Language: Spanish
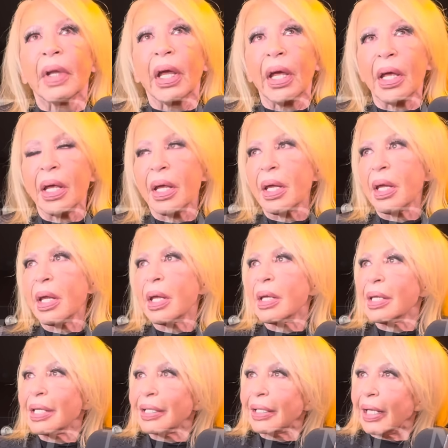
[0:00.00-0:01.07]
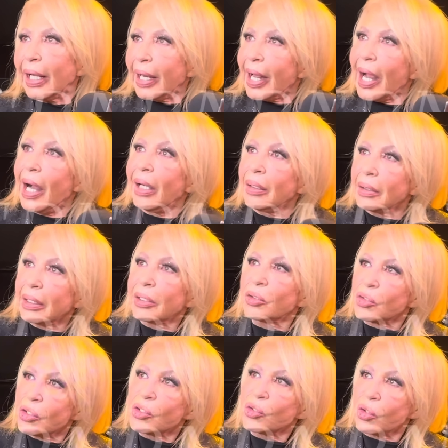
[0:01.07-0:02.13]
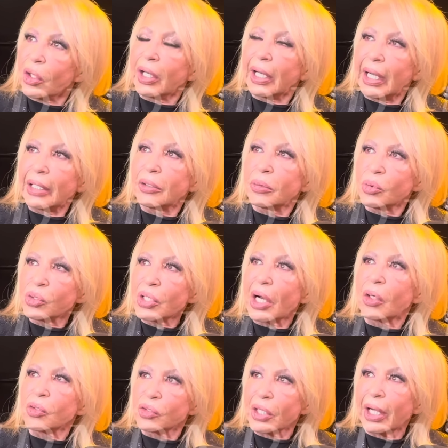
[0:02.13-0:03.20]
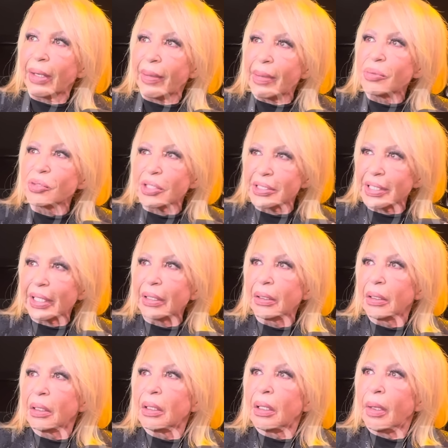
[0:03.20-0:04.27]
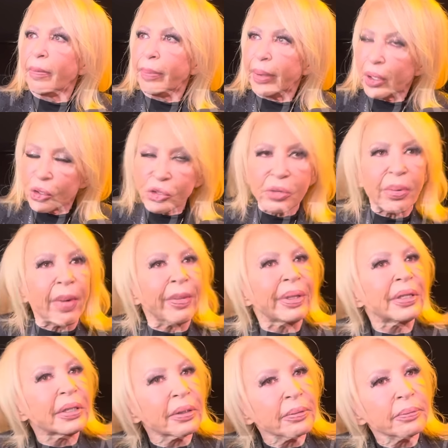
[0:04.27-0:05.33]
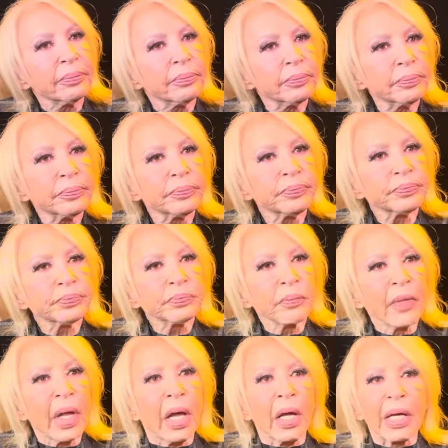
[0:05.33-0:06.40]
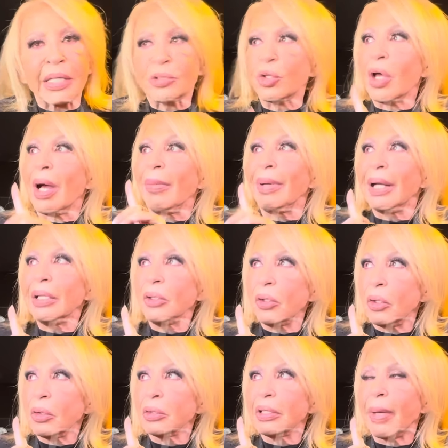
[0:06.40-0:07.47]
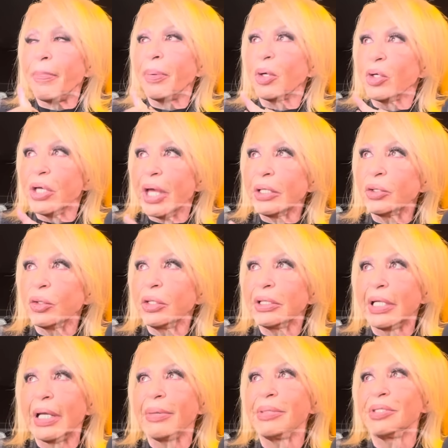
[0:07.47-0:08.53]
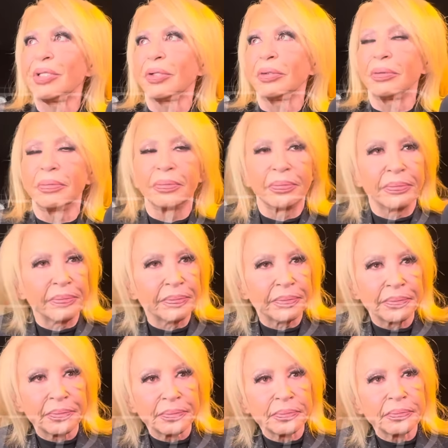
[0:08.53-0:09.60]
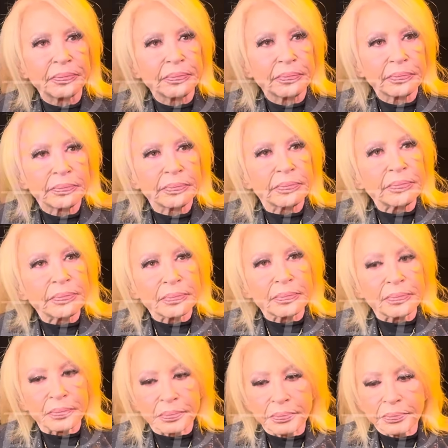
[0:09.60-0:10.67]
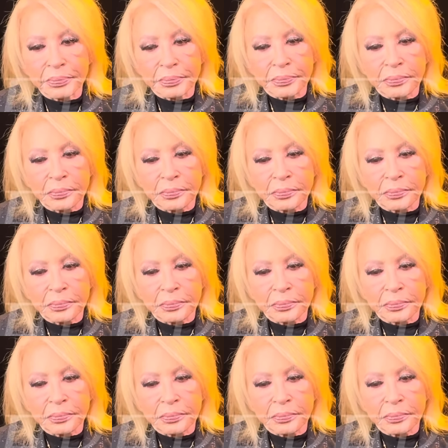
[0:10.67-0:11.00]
eh, crea. Entonces estoy creando muchas cosas que vamos a hacer próximamente. Pero con medida, ¿no, Laura? Estoy hablando de proyectos de televisión. ¿Con qué cadena podemos saber?